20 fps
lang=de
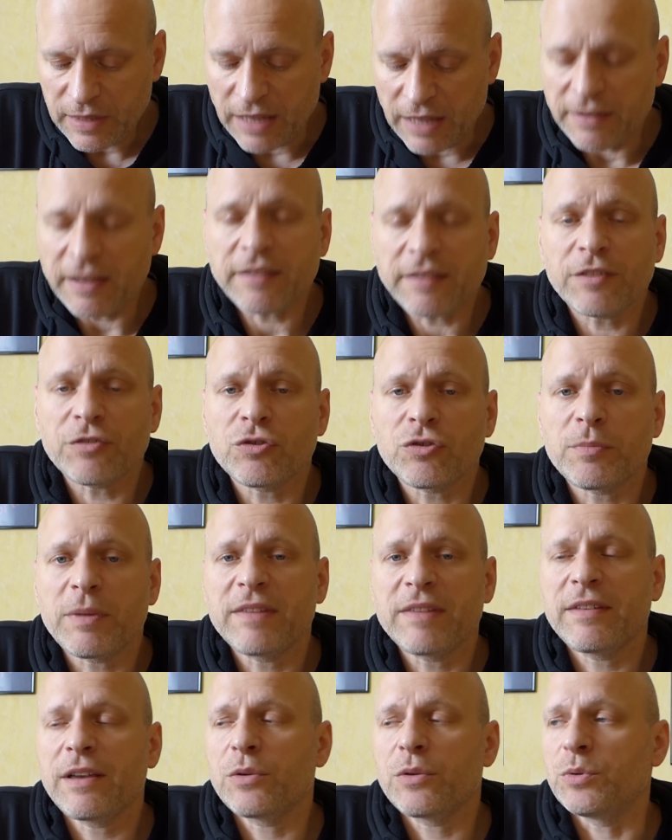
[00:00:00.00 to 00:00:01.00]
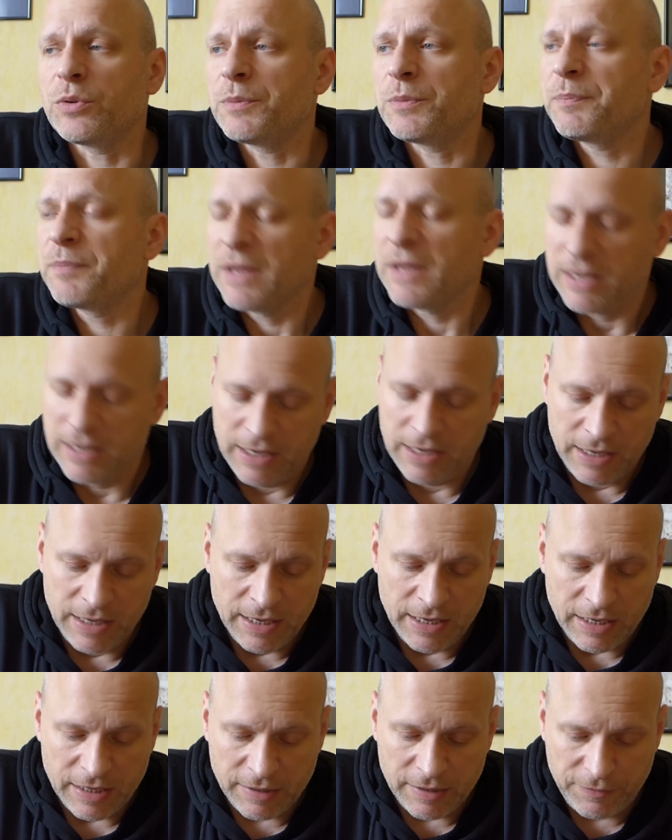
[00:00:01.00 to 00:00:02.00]
Das ist schon mal sehr gut.
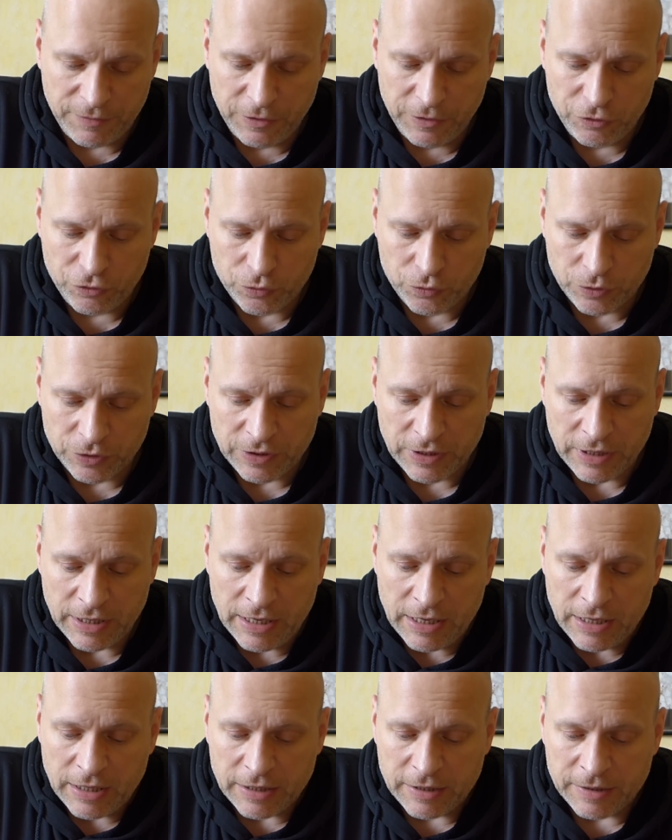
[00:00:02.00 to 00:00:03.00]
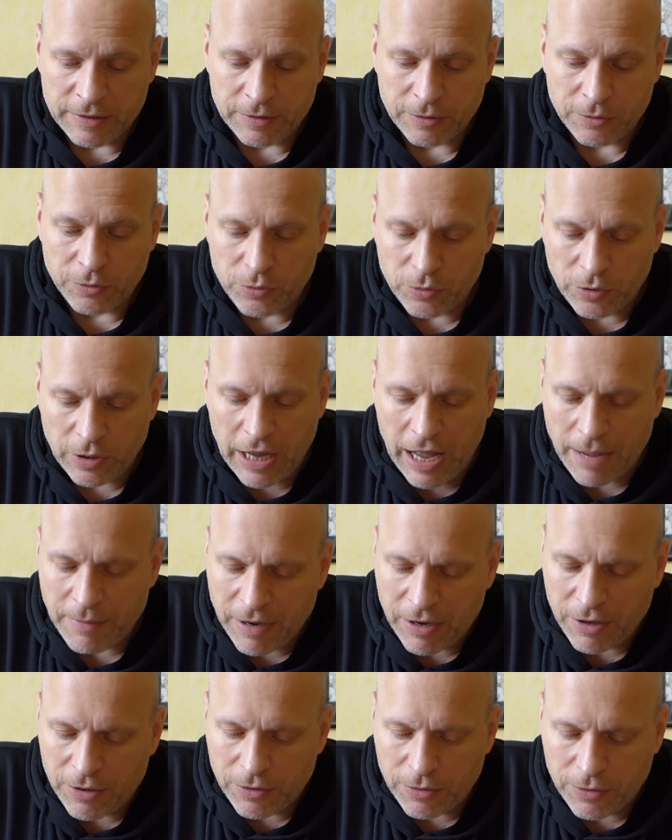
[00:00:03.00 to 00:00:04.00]
Äh, finde ich gut. Äh,
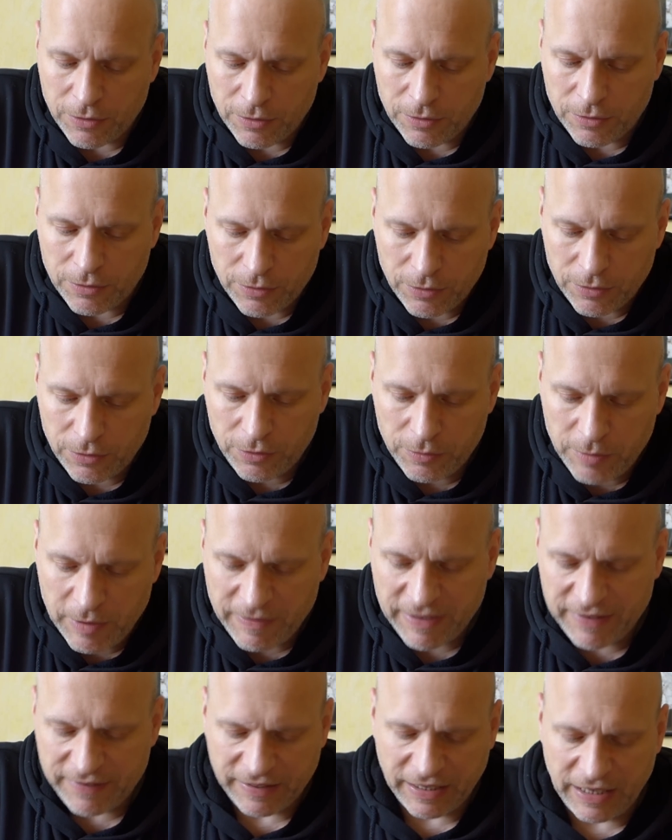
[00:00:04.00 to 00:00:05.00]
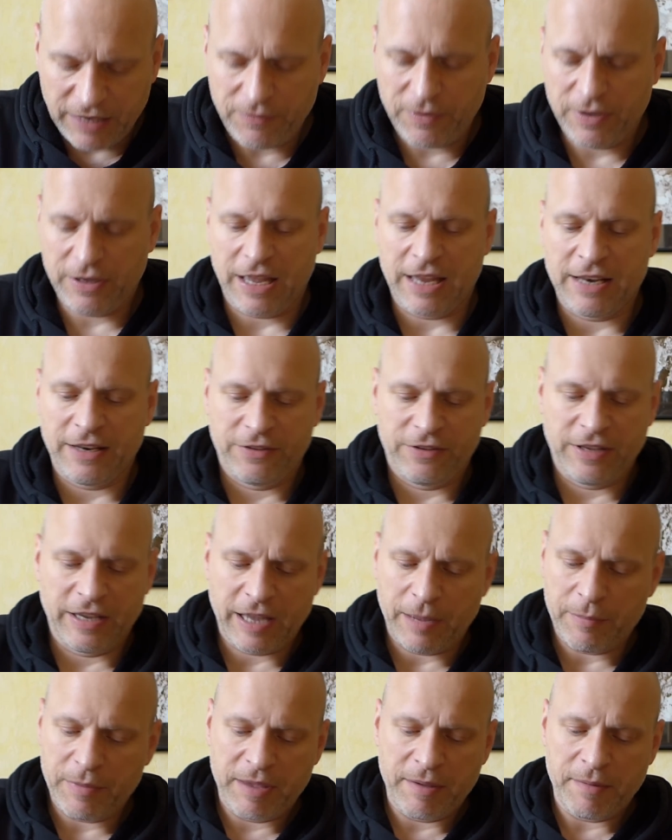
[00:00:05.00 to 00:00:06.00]
aber über was reden wir eigentlich hier?
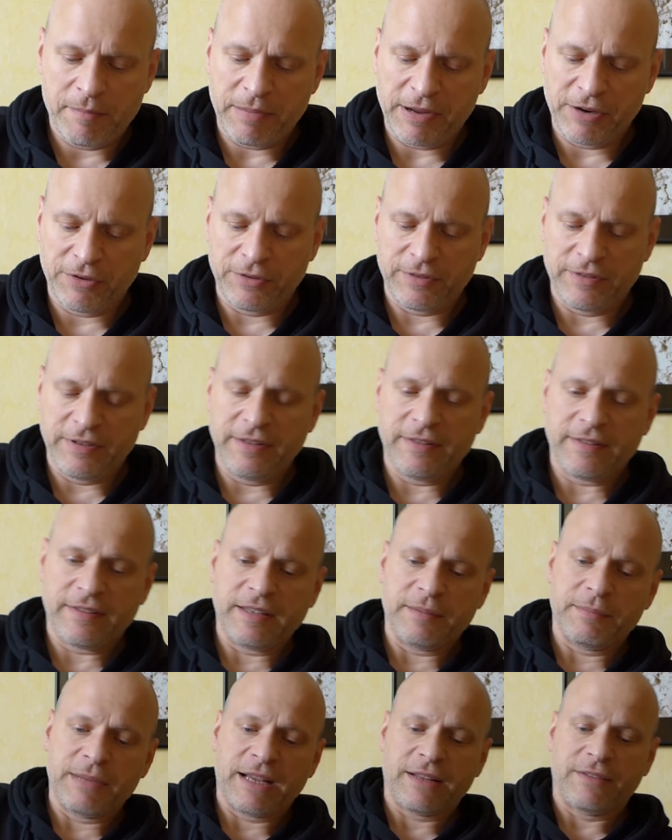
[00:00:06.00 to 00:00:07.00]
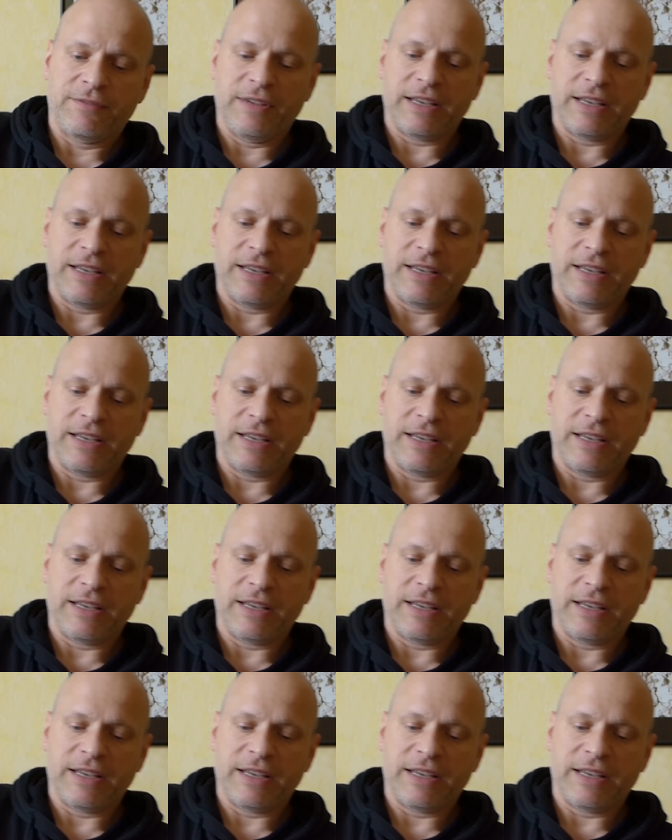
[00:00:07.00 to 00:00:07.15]
Ich habe mir hier ein paar Notizen gemacht.